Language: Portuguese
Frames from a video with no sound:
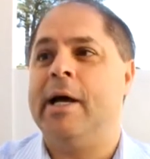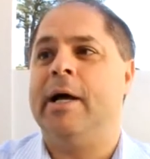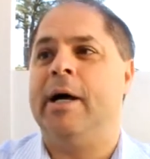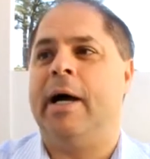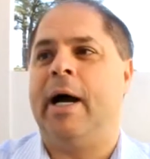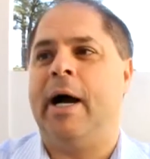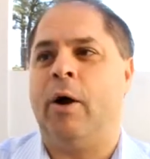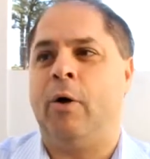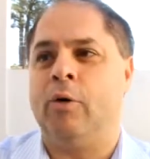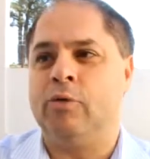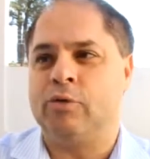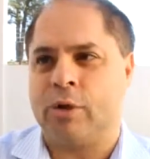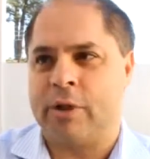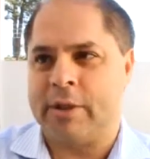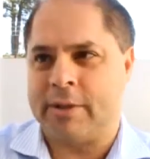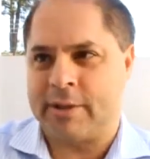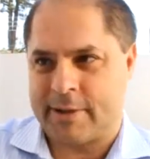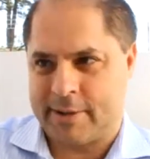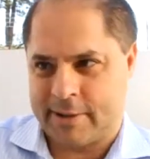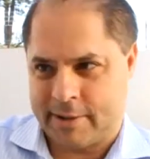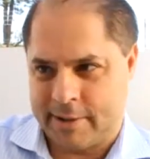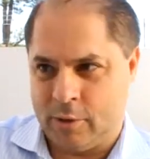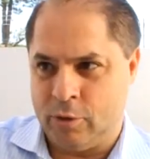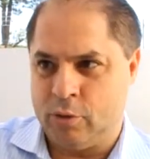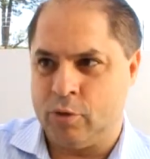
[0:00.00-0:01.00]
a
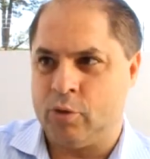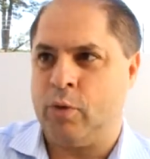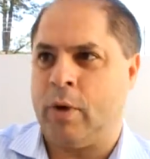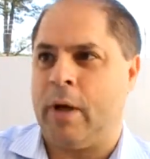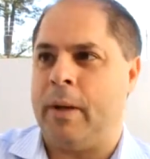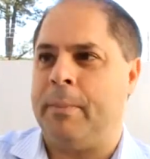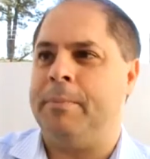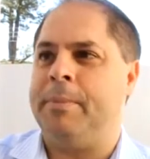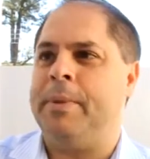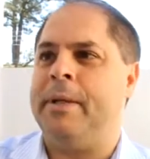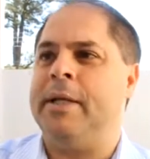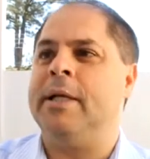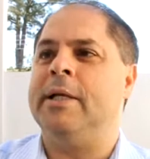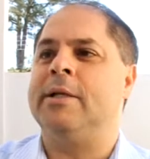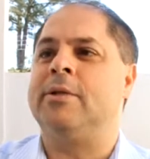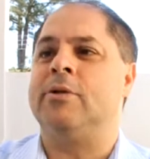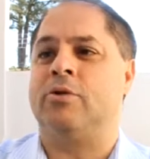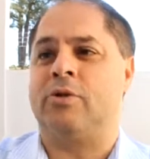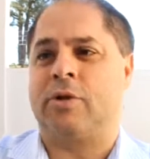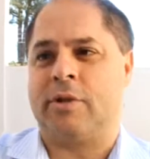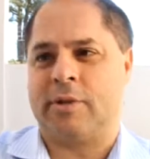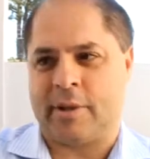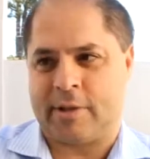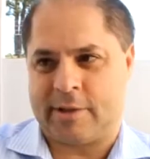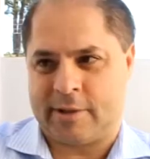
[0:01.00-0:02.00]
autorização do habite, a
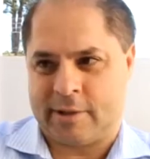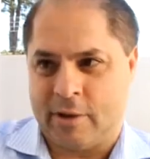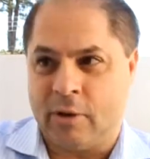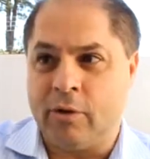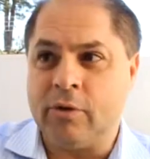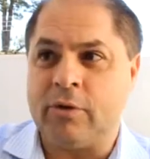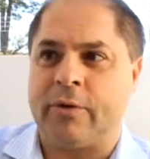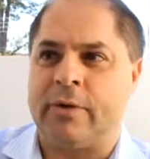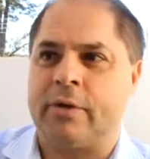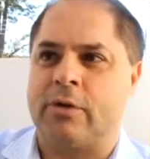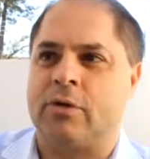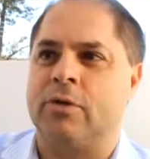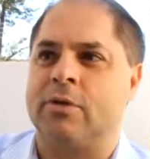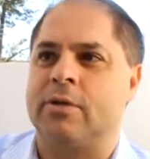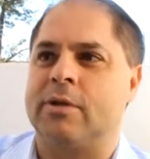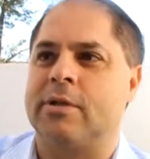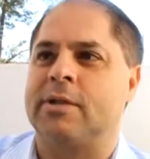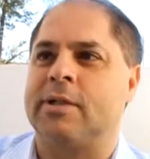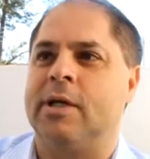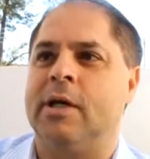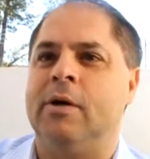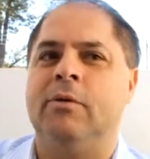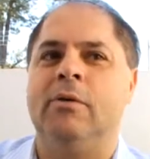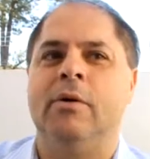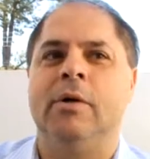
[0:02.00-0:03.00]
autorização da
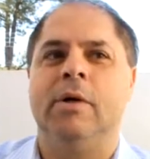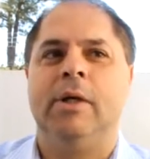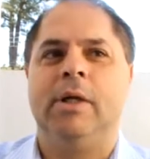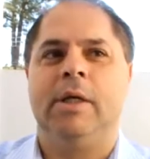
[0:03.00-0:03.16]
construção.